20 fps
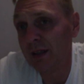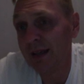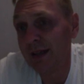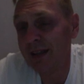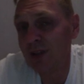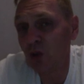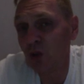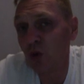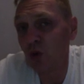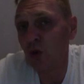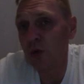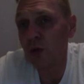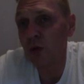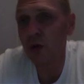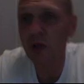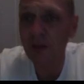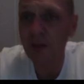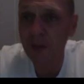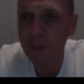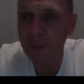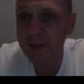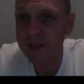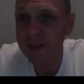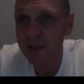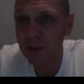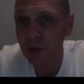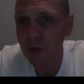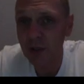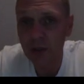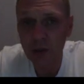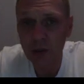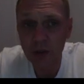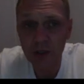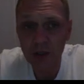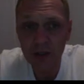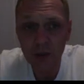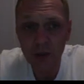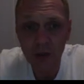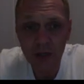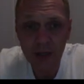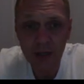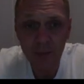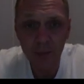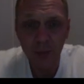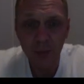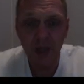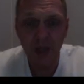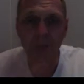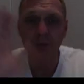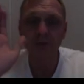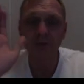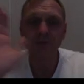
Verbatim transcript: es obvio que va a pasar con el dólar. ¿Ok? Bueno,